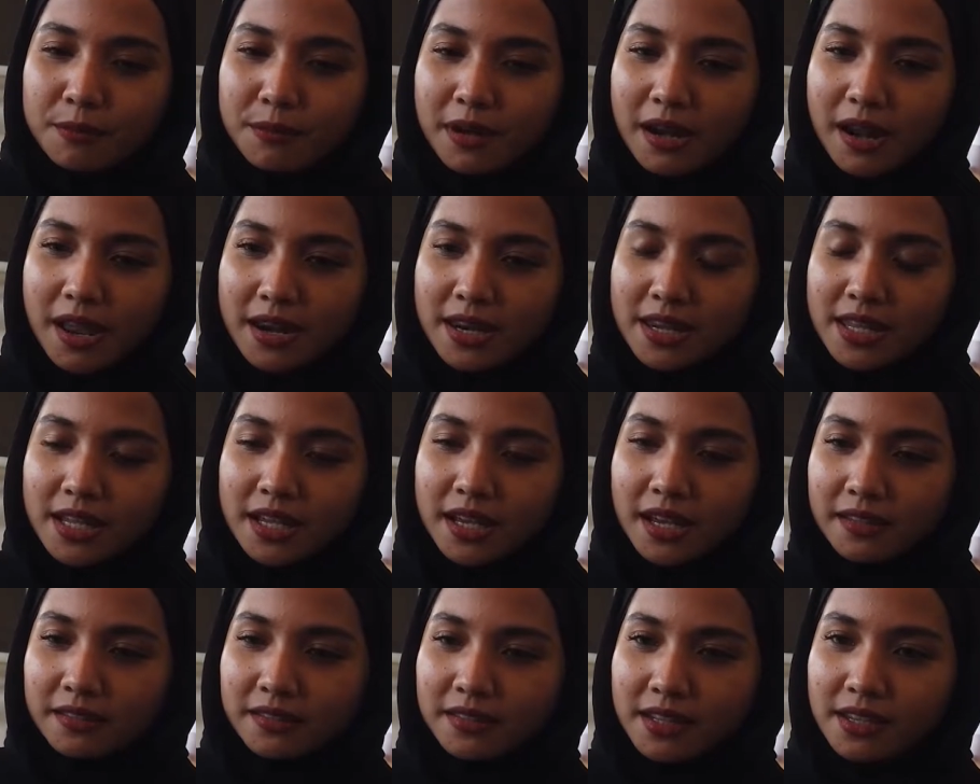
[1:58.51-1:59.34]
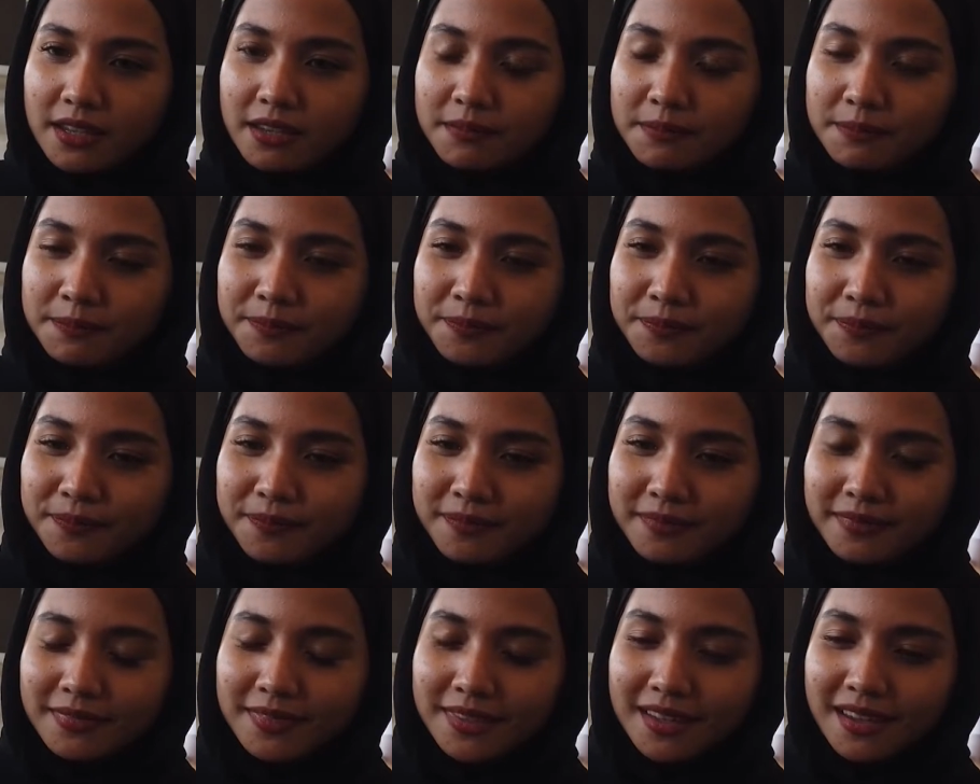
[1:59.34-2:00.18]
berani kasih
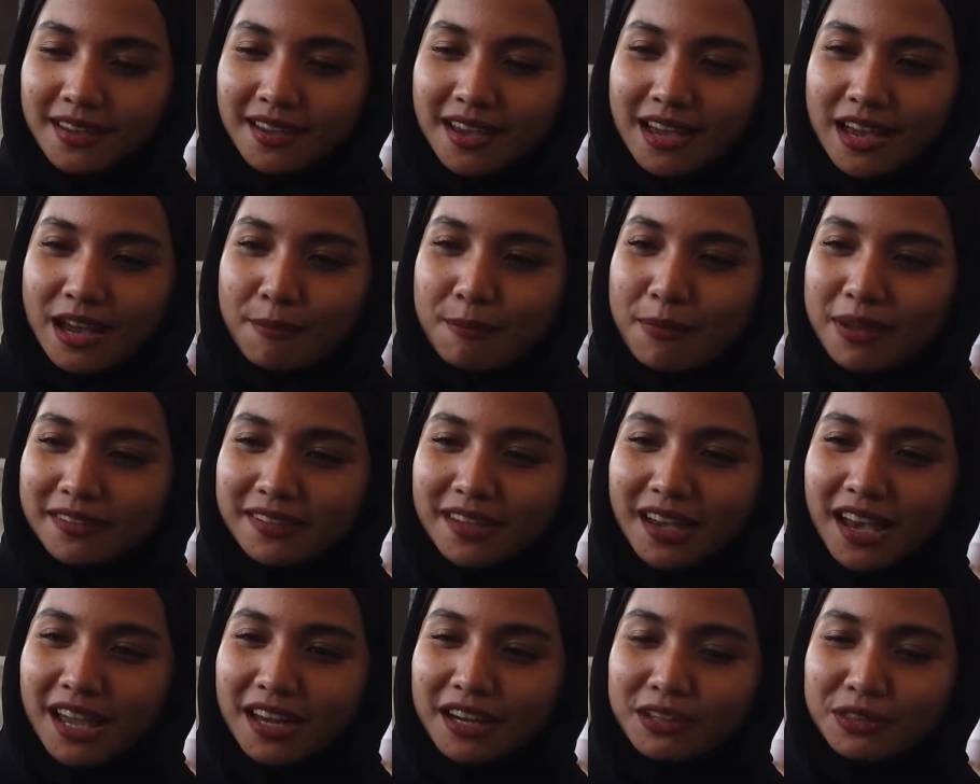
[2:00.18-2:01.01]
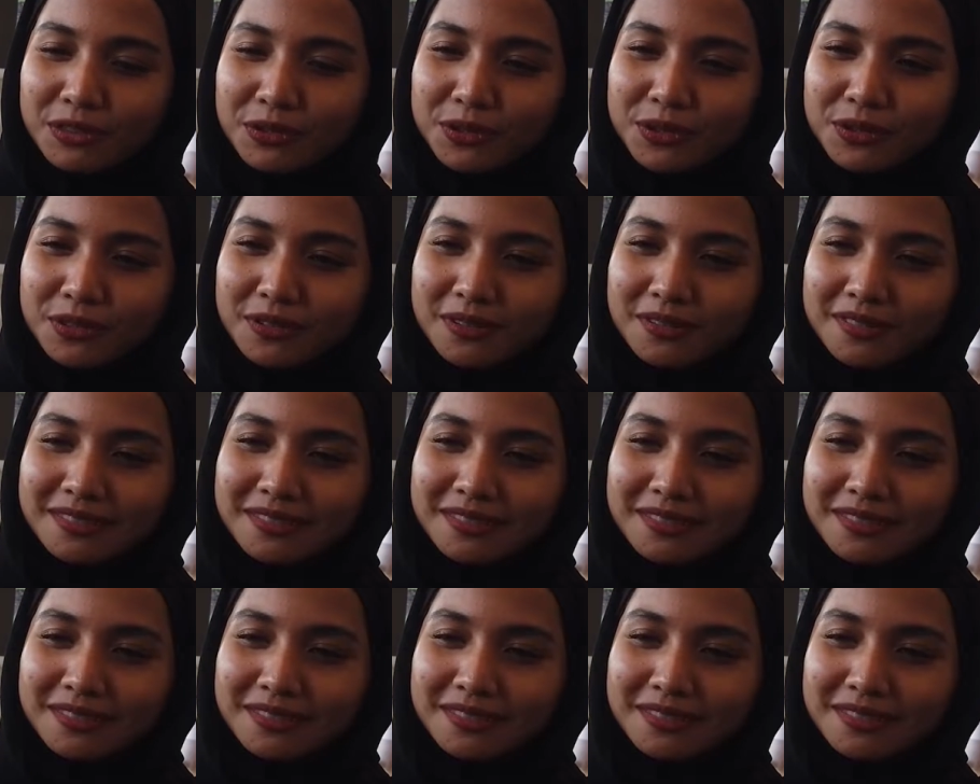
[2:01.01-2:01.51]
masakan itu